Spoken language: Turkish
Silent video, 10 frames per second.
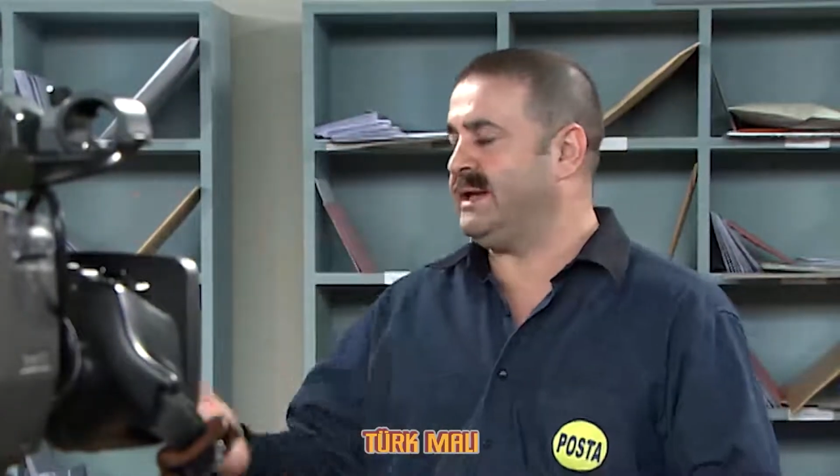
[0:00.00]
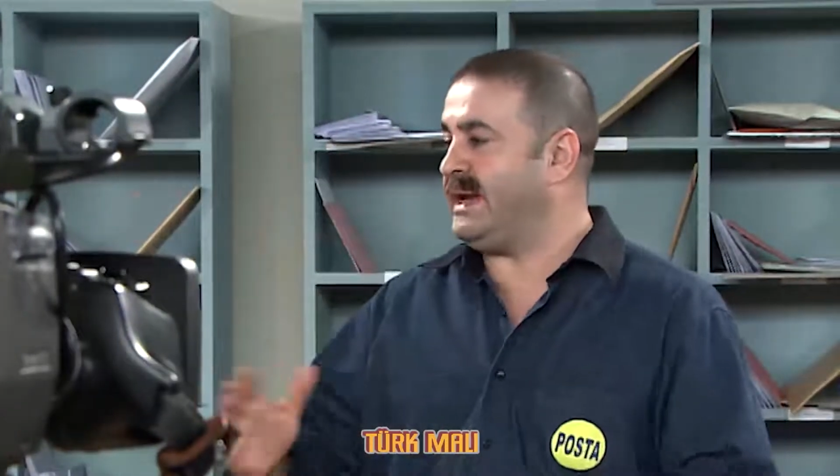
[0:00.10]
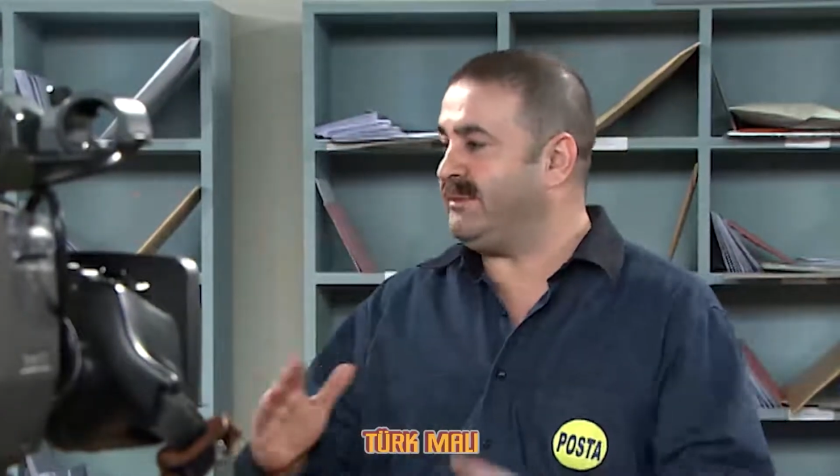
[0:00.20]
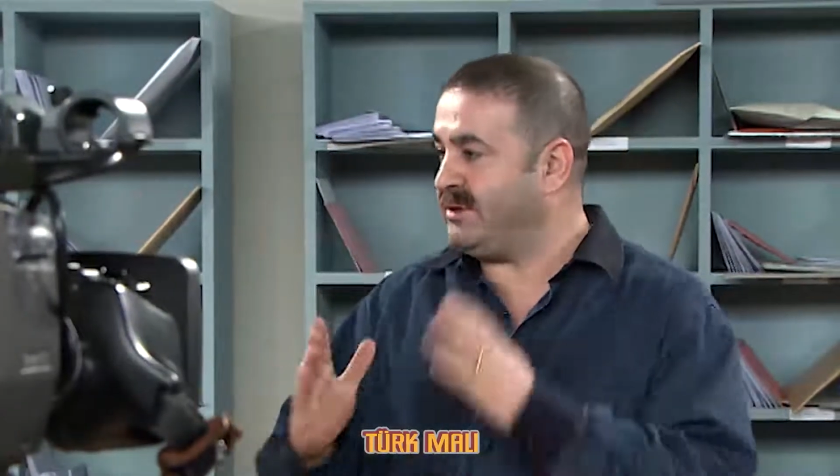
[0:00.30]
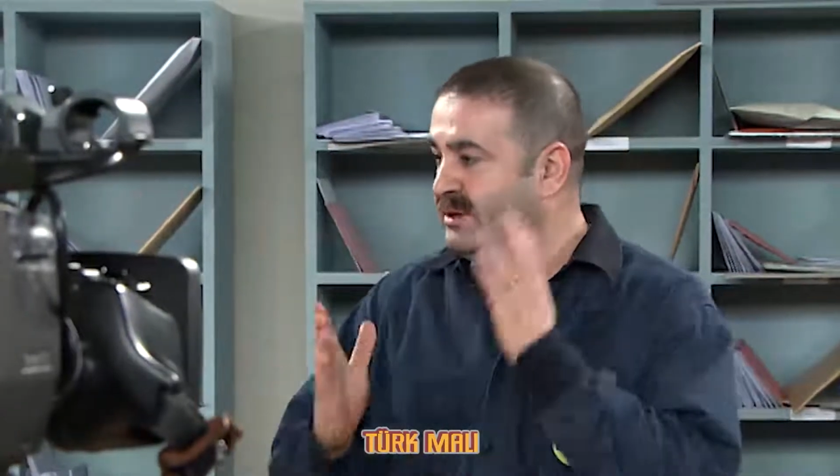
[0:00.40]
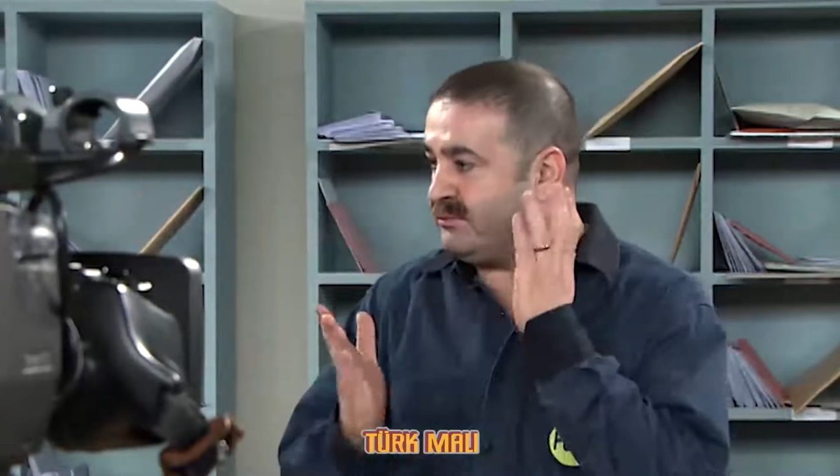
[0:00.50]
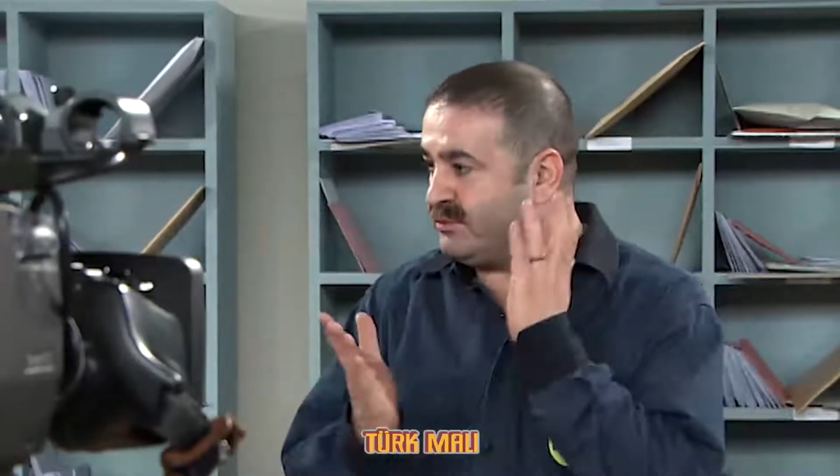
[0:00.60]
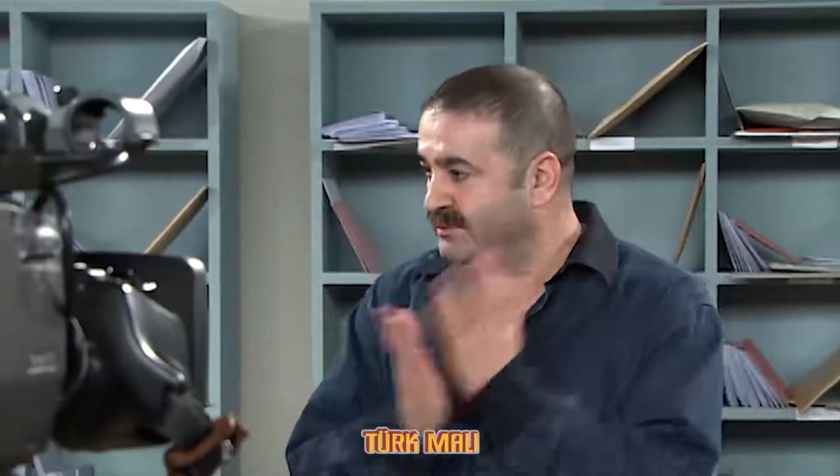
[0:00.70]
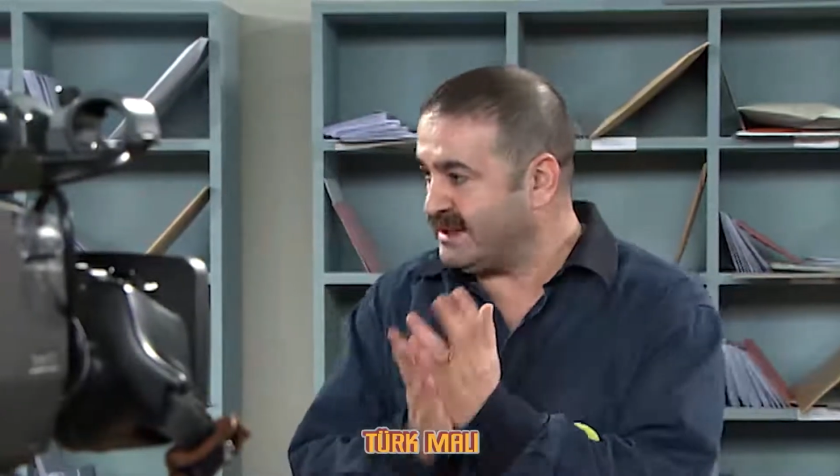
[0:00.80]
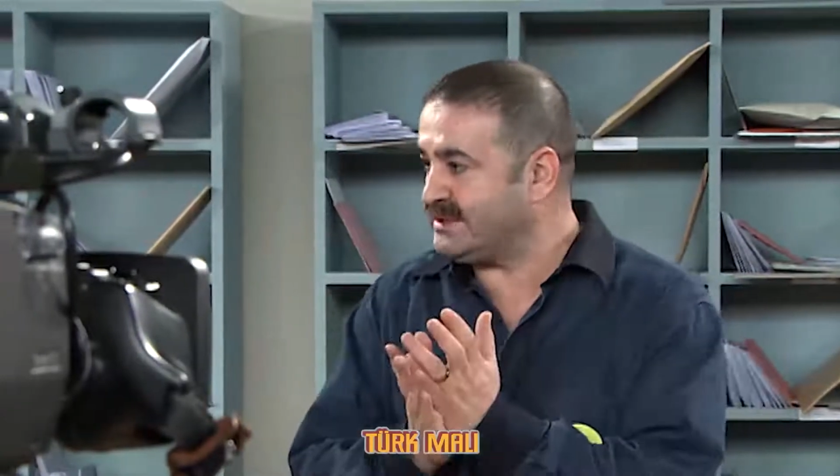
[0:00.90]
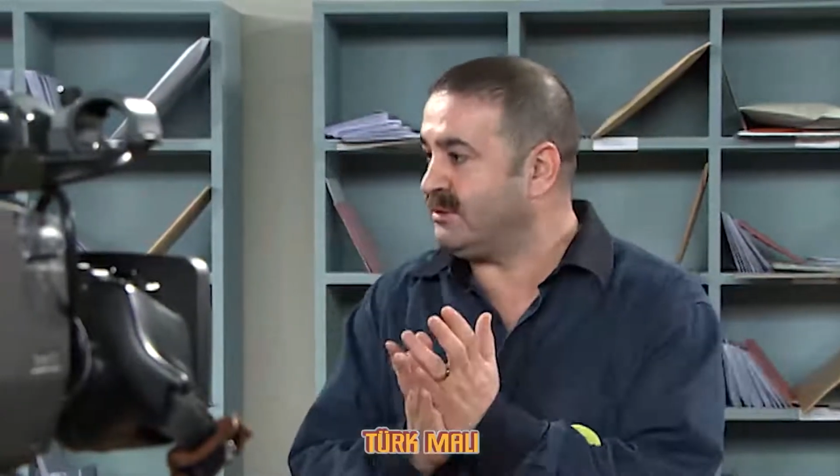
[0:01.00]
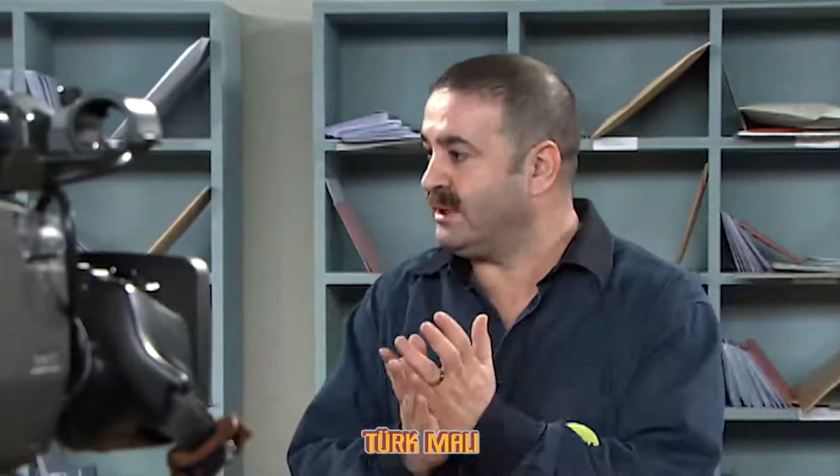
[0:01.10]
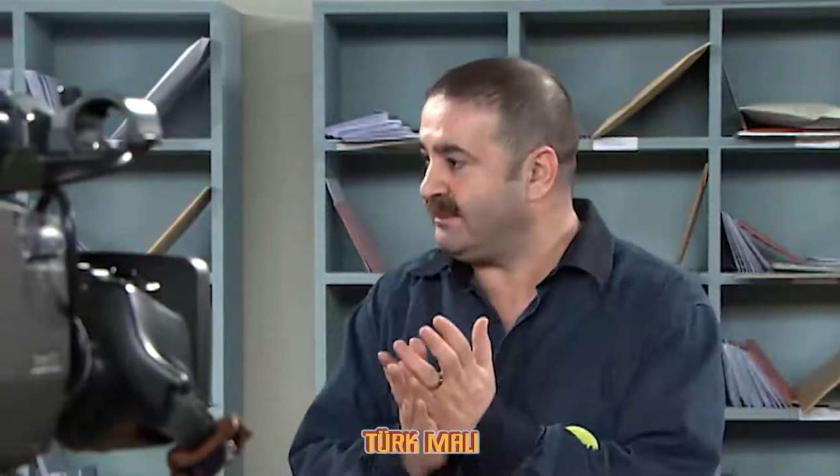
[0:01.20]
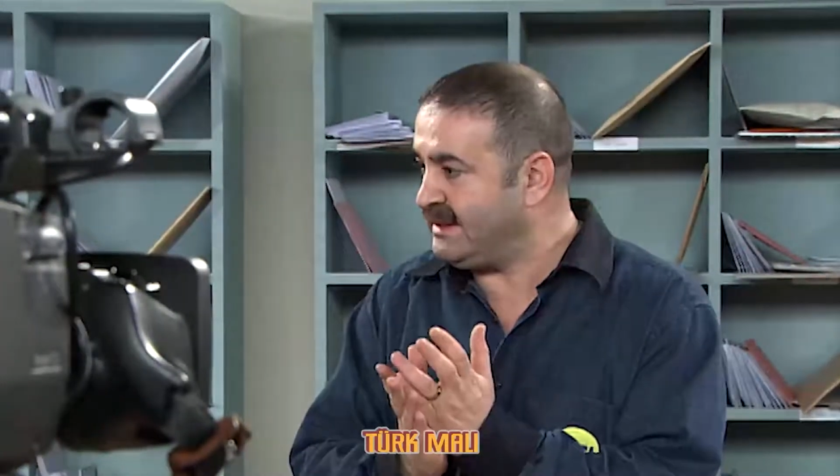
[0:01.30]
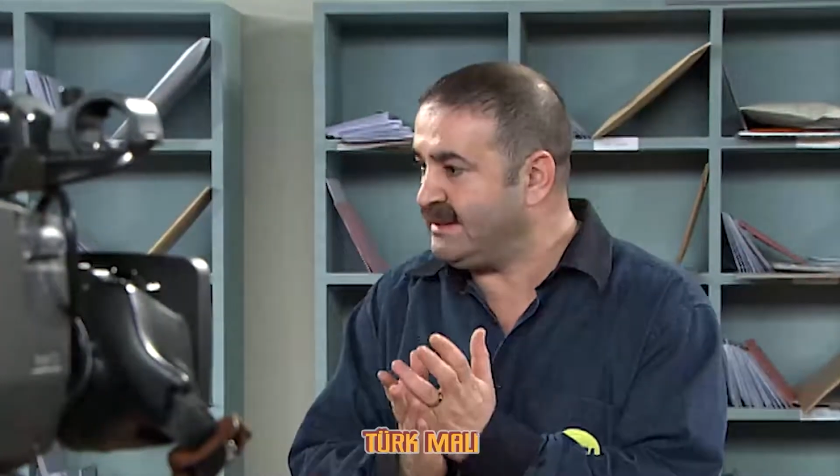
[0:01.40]
Yani böyle Buyurun. vurmazsa
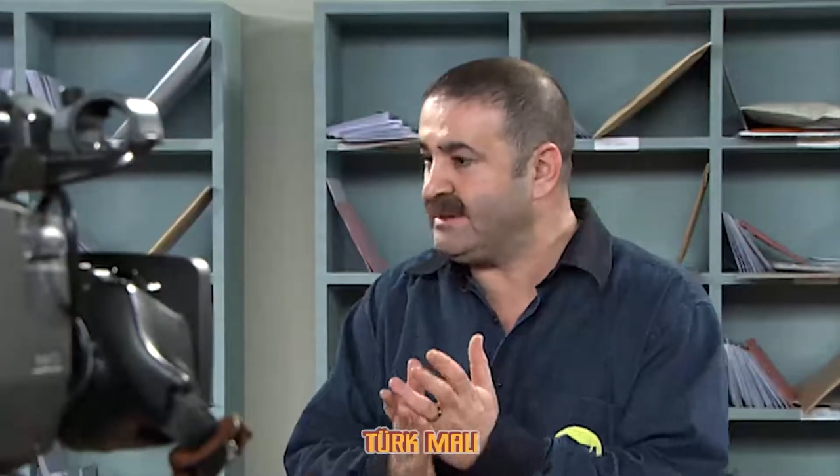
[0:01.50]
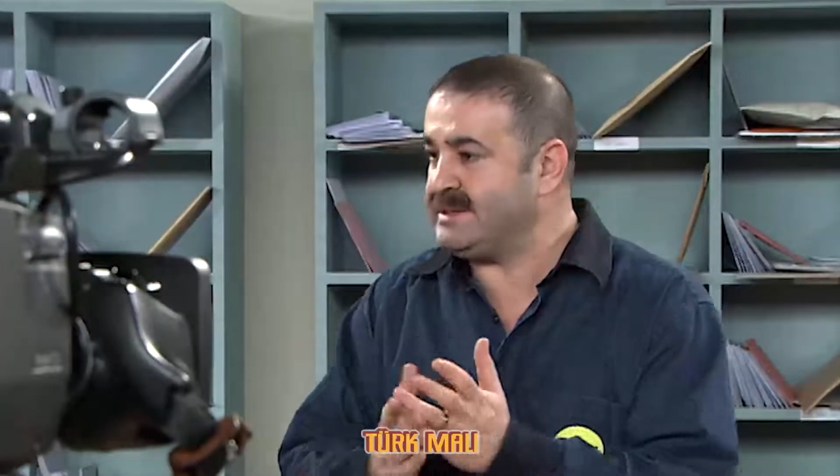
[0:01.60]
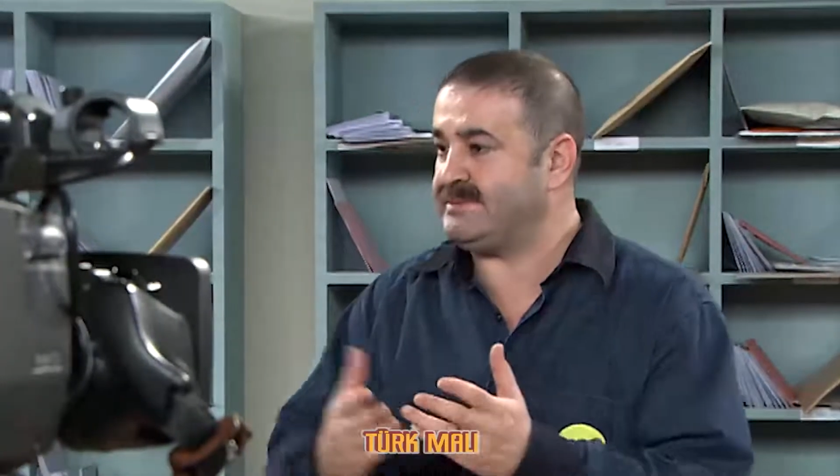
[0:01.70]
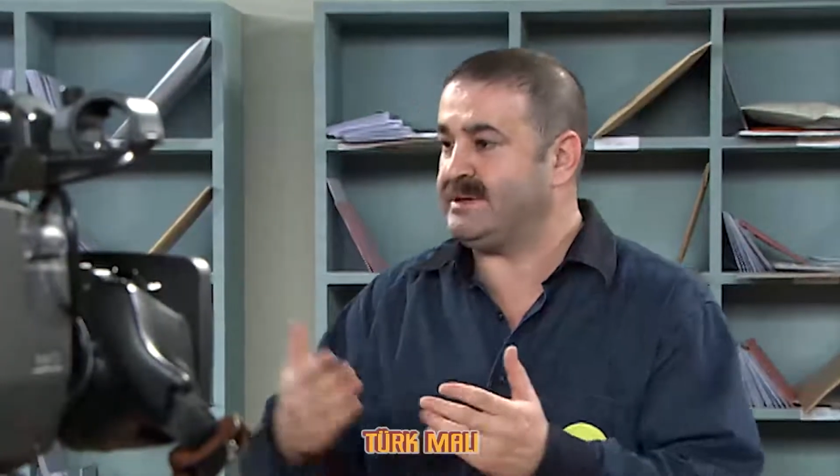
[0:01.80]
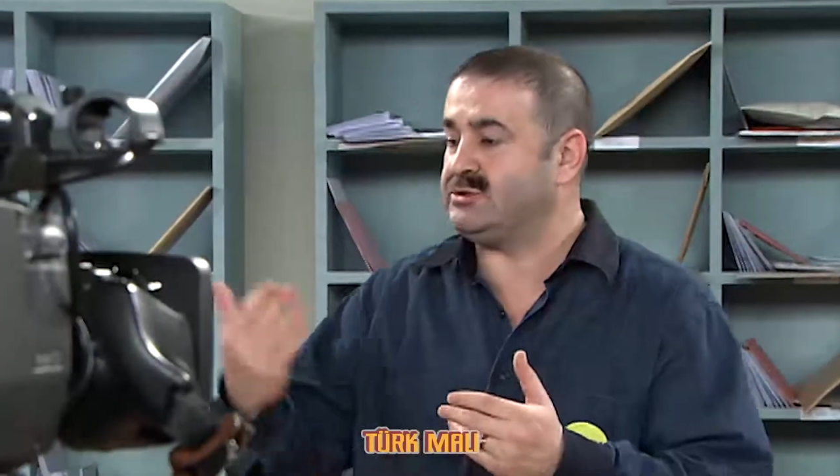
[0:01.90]
olabilir mi acaba?